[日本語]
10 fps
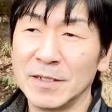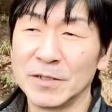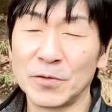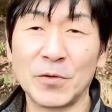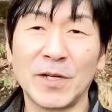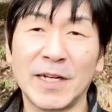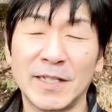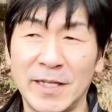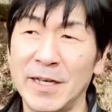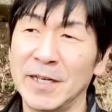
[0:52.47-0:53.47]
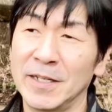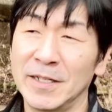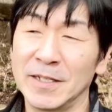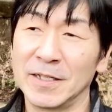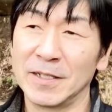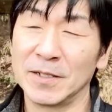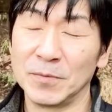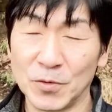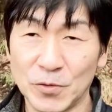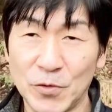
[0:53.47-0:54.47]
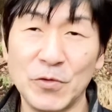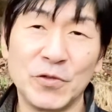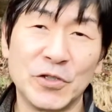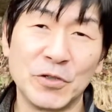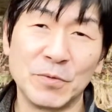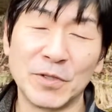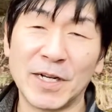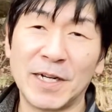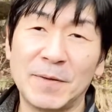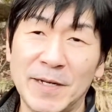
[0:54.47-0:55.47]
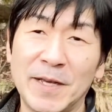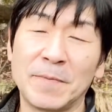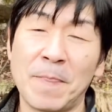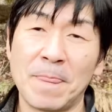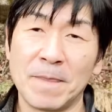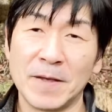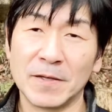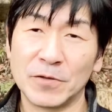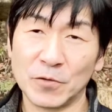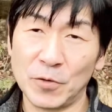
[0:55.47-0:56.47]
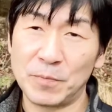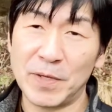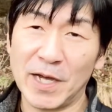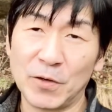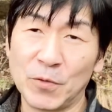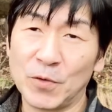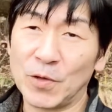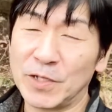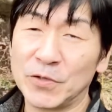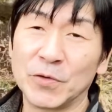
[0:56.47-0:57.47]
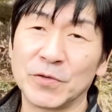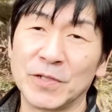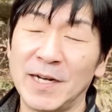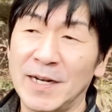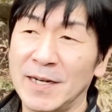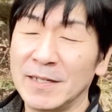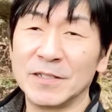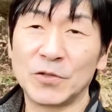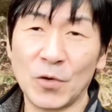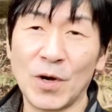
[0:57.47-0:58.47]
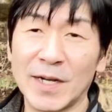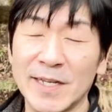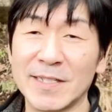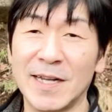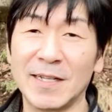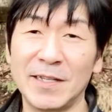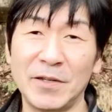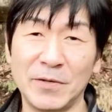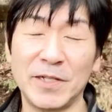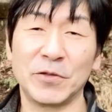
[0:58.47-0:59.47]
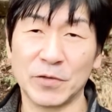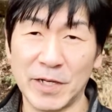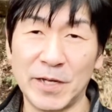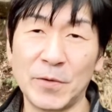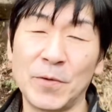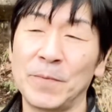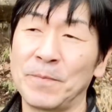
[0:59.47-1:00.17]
その中でね、僕の ユーチューブ 仲間ね、すごいピアノが上手なゾウアケさんっていうね、女性の